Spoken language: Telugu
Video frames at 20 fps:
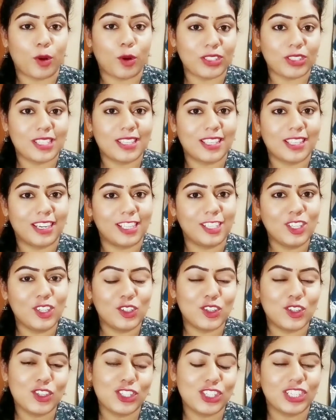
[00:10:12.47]
ప్రాసెస్ అనేది
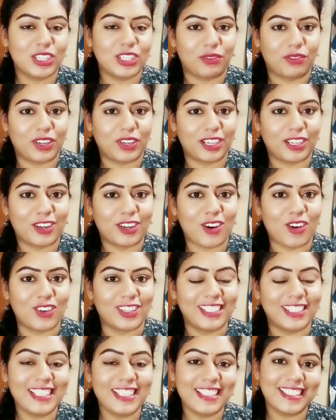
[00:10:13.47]
కొంచెం డిఫరెంట్గా
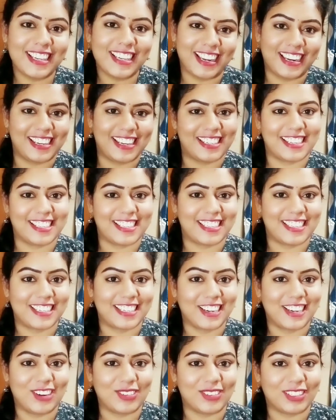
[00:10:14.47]
ఉంటుంది చాలా
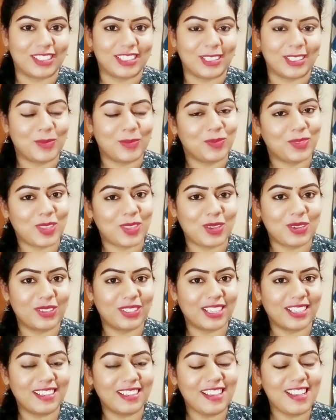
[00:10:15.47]
టేస్టీగా ఉంటుంది
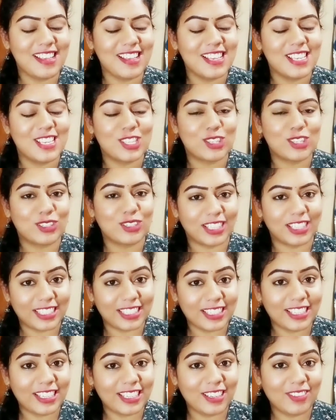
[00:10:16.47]
ఓకేనా సో
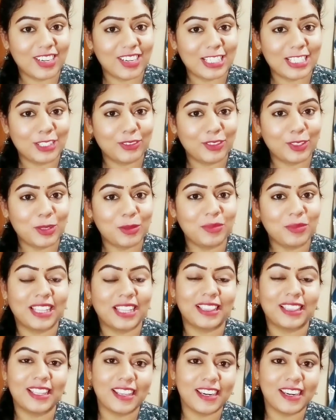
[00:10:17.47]
అదండి ఇవాళ వీడియో మీ
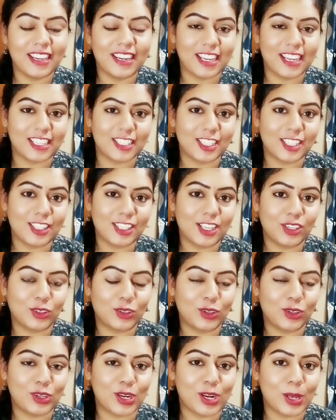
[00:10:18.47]
అందరికీ నచ్చింది
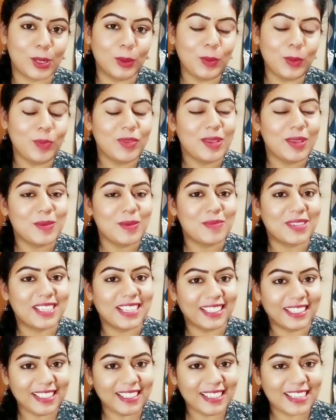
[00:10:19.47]
అనుకుంటున్నాను
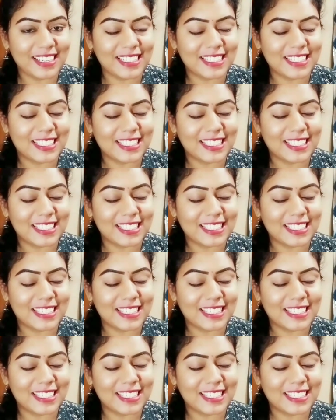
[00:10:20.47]
మీకు కనుక